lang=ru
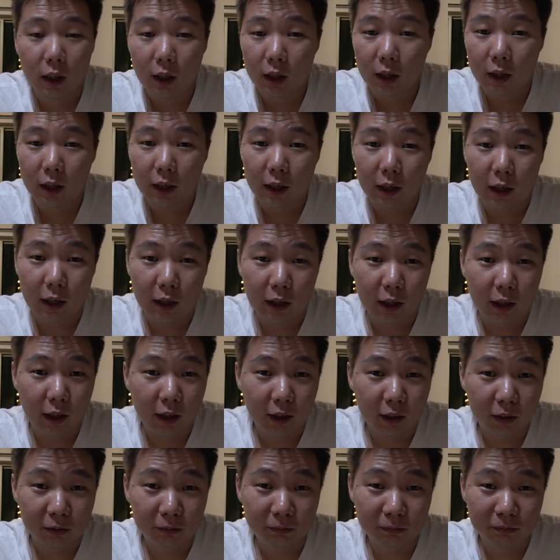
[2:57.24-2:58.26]

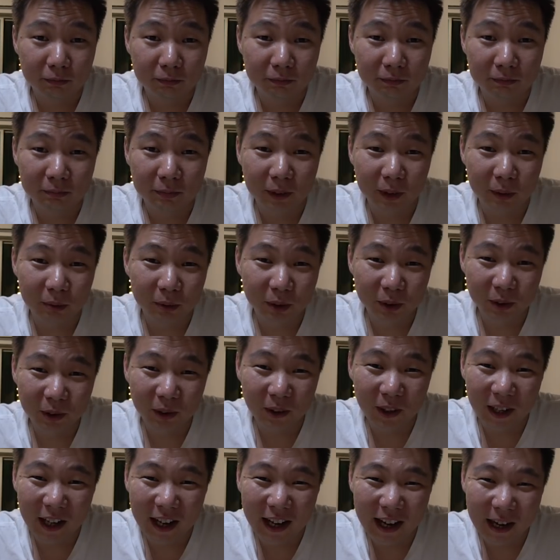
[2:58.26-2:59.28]
А, потому
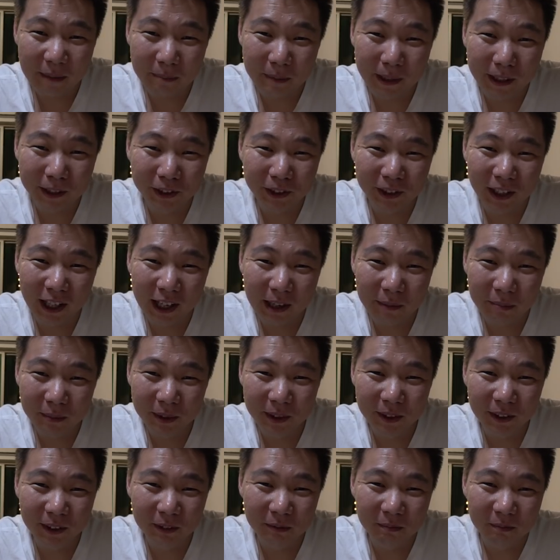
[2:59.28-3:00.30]
что, опять же,
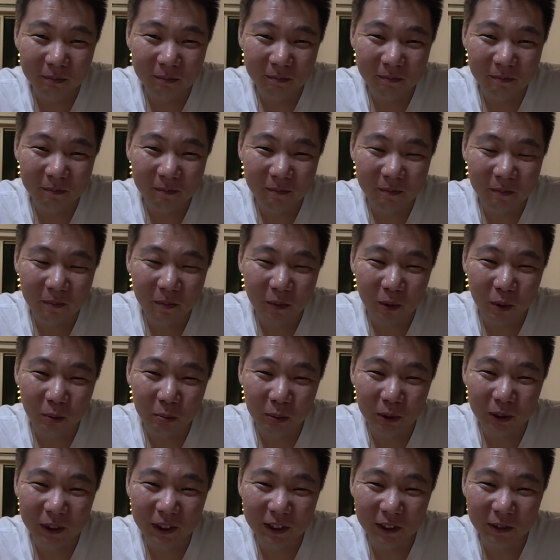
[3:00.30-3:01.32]
обидно
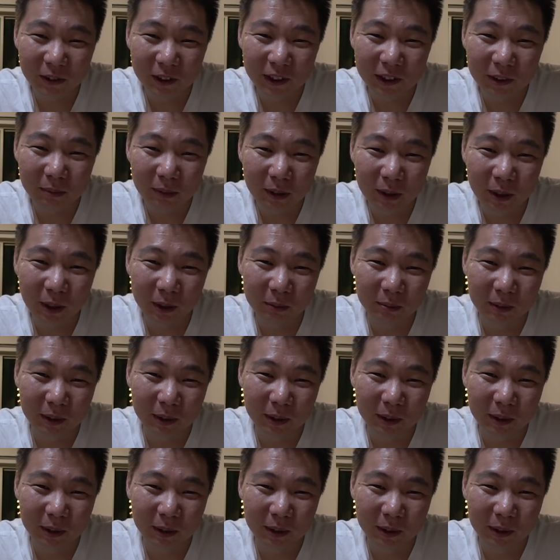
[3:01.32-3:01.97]
упустить свой самолет,